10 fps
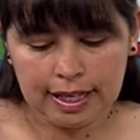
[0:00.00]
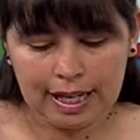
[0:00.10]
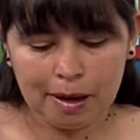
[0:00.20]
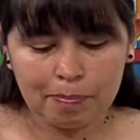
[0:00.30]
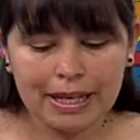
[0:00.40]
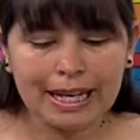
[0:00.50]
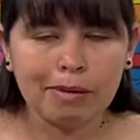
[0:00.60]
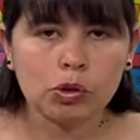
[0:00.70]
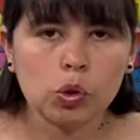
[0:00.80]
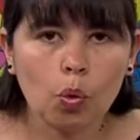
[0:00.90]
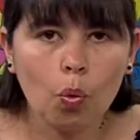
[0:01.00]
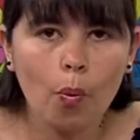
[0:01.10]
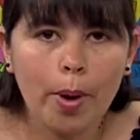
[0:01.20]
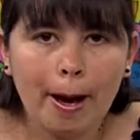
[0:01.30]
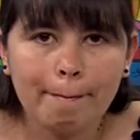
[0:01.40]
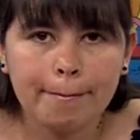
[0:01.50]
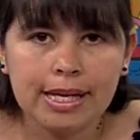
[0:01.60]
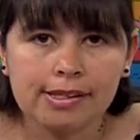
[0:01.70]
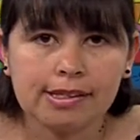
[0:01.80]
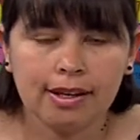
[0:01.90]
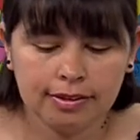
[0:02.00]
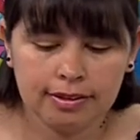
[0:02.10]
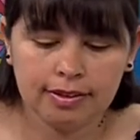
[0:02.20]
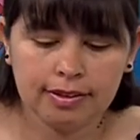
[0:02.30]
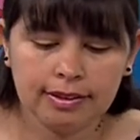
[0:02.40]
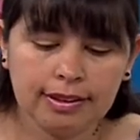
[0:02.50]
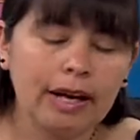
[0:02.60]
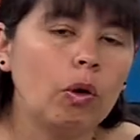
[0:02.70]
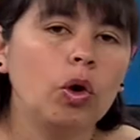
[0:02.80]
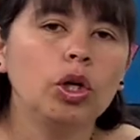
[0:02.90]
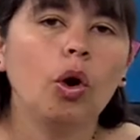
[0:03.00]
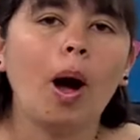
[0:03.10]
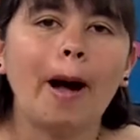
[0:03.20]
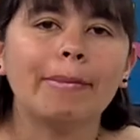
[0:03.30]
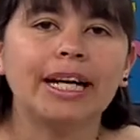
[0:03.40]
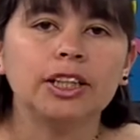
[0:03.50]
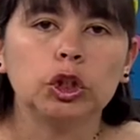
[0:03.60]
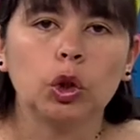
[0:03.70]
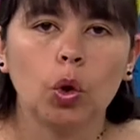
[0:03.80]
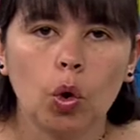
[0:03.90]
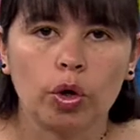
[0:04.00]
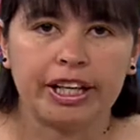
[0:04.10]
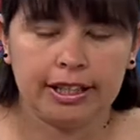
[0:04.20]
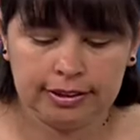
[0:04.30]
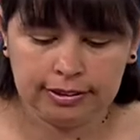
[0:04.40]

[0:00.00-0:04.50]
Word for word: le aplicamos una pizca de óleo amarillo ocre,